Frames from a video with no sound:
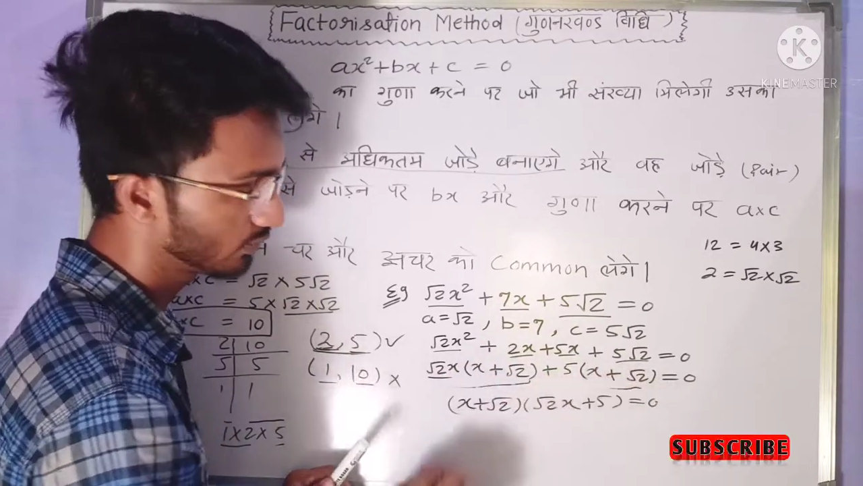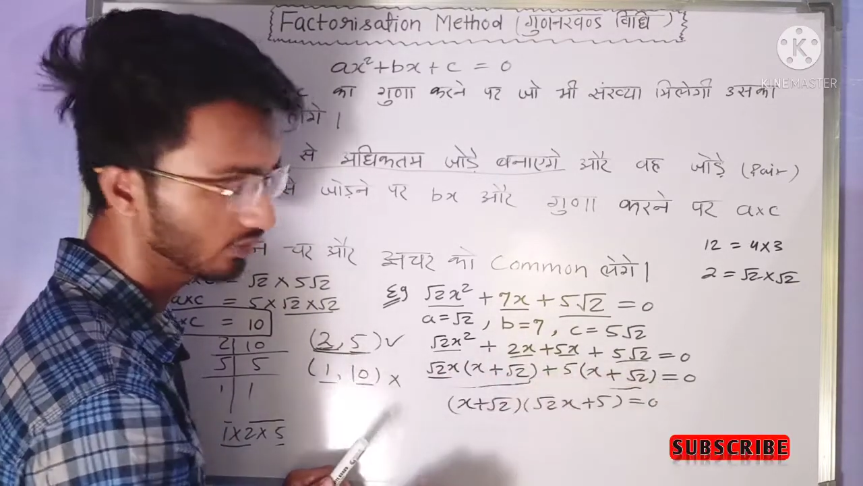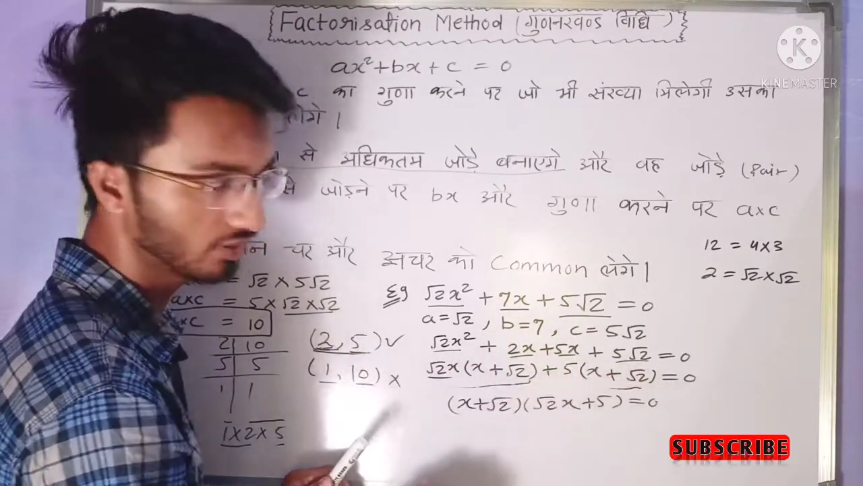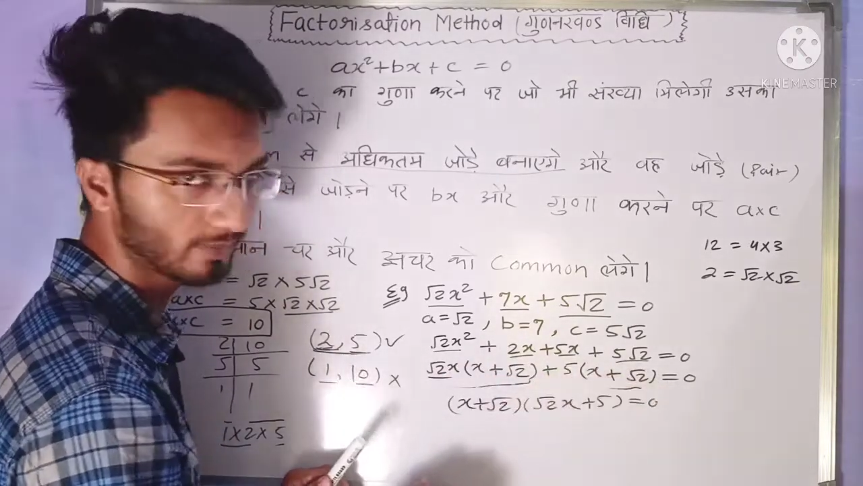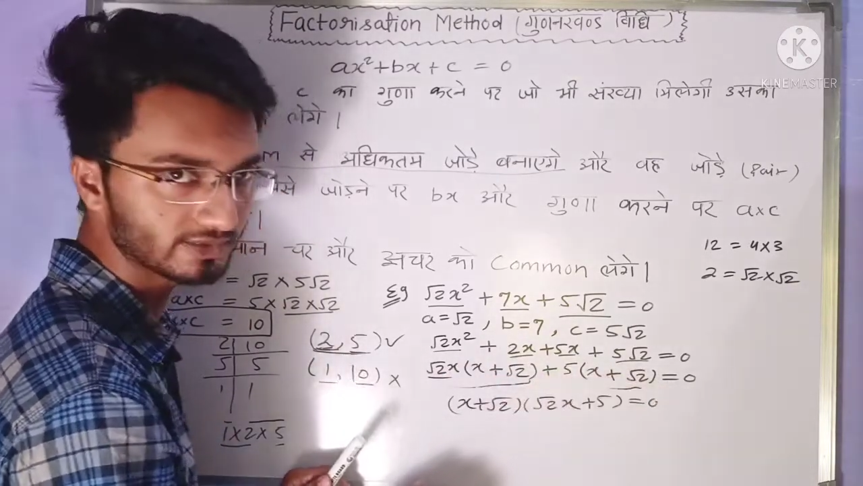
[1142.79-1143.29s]

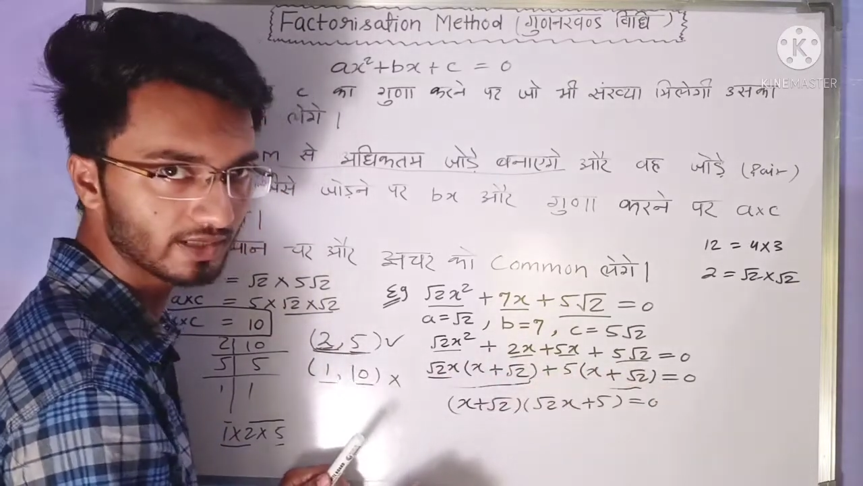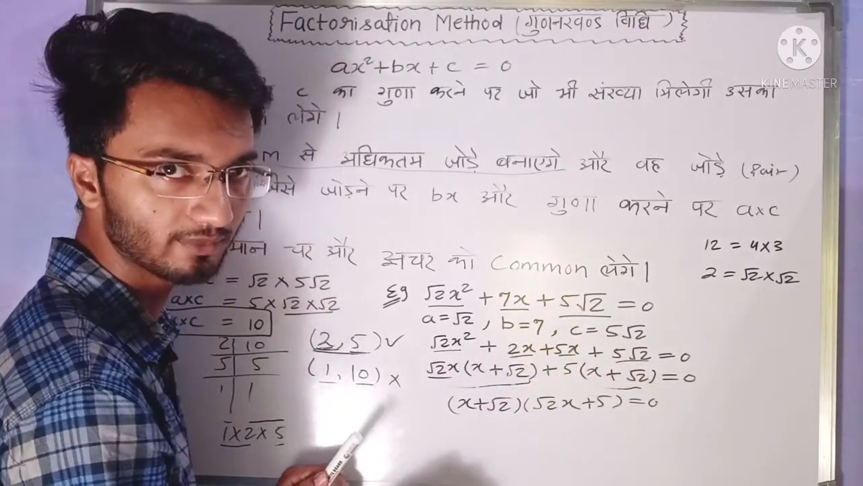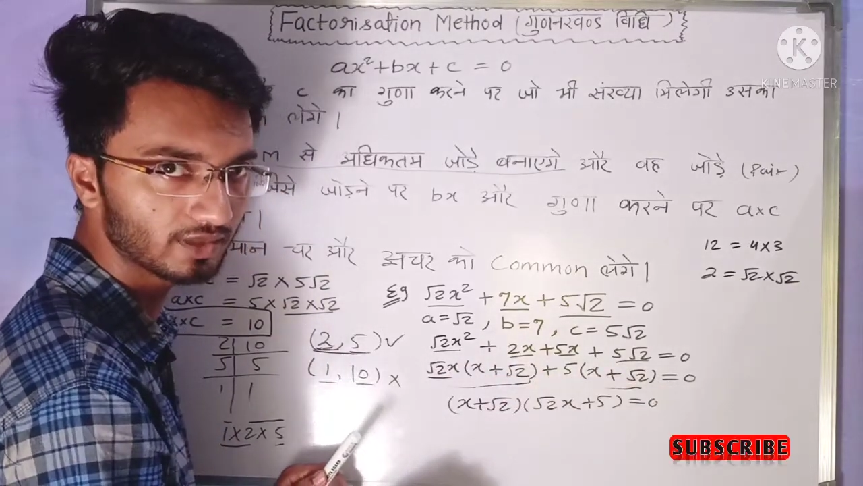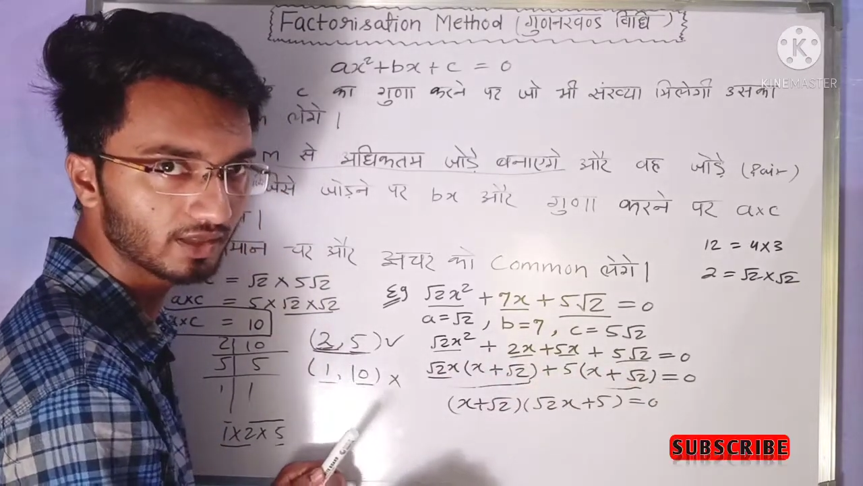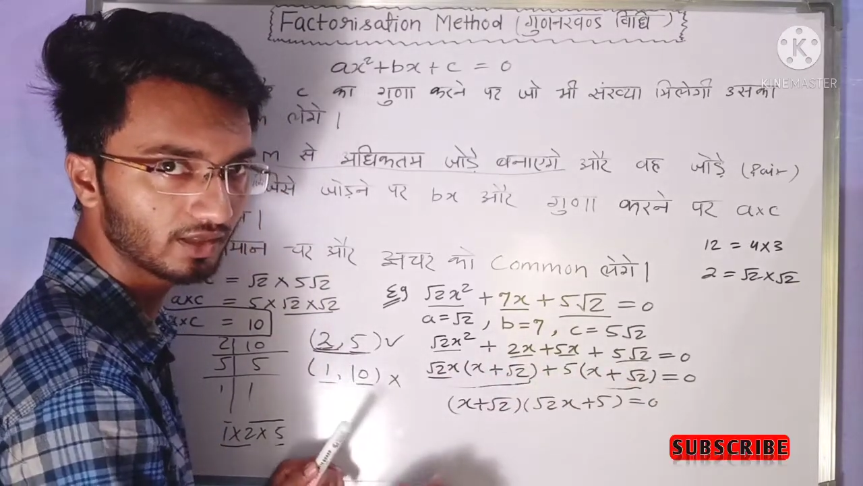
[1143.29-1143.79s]
दोनों में सेम
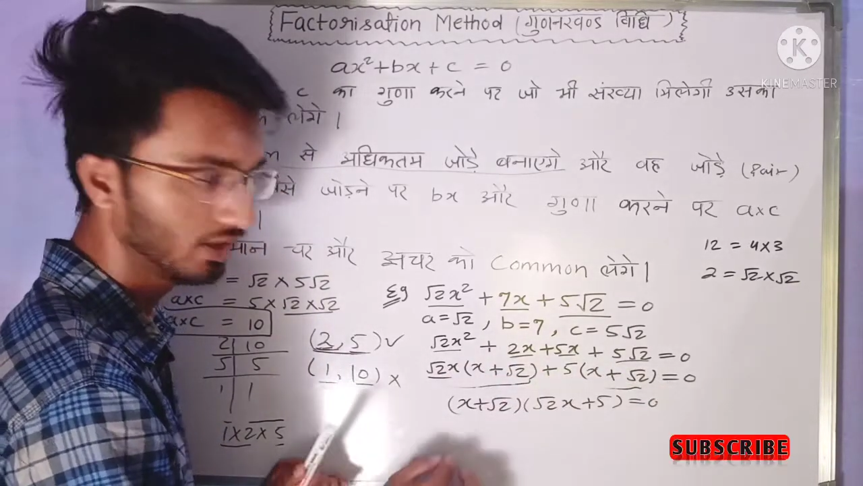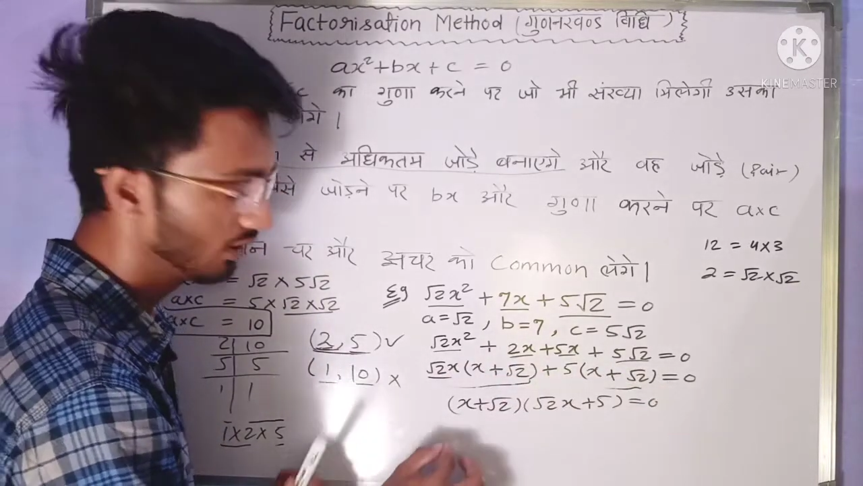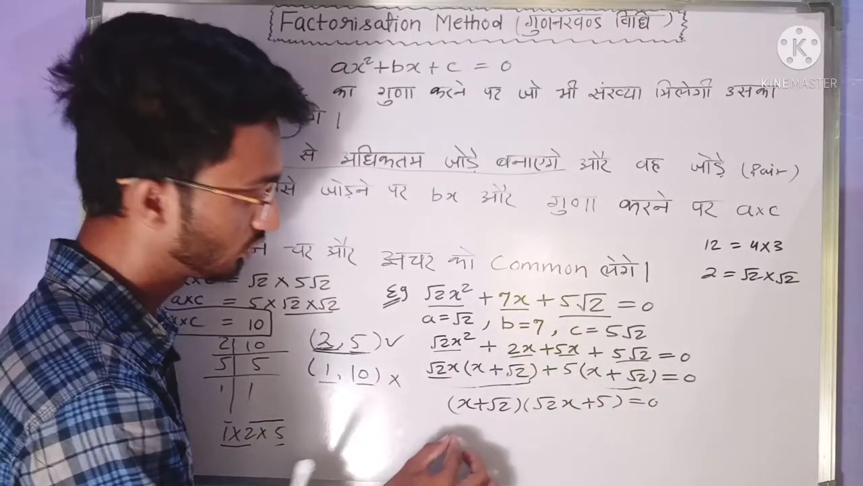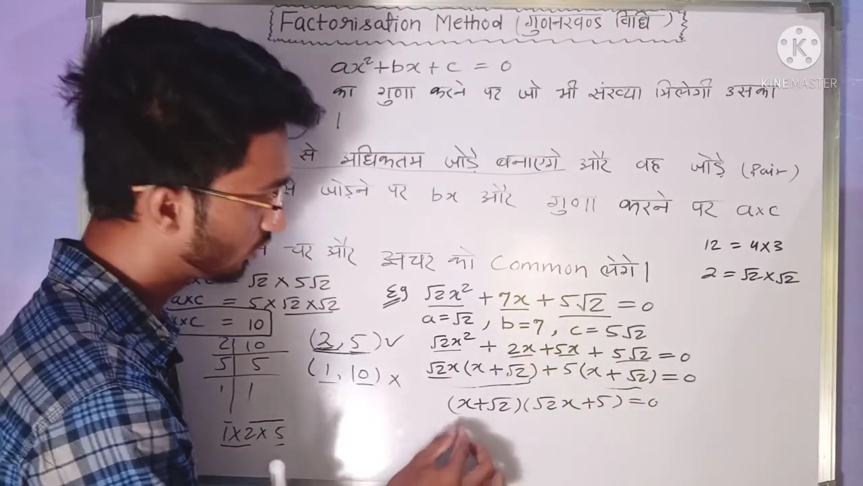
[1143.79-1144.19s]
थे तो